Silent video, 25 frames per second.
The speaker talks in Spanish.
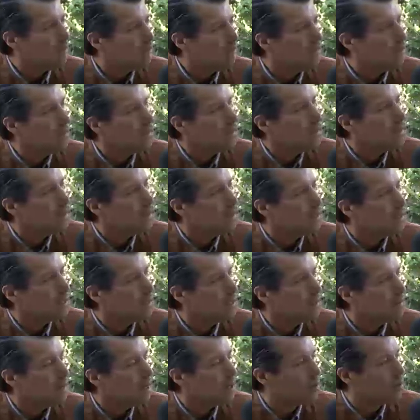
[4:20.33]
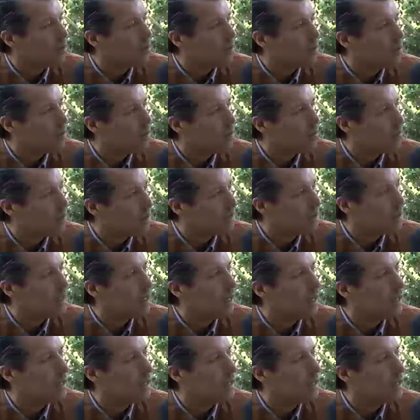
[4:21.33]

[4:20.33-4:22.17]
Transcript: la mesa directiva del Congreso de esta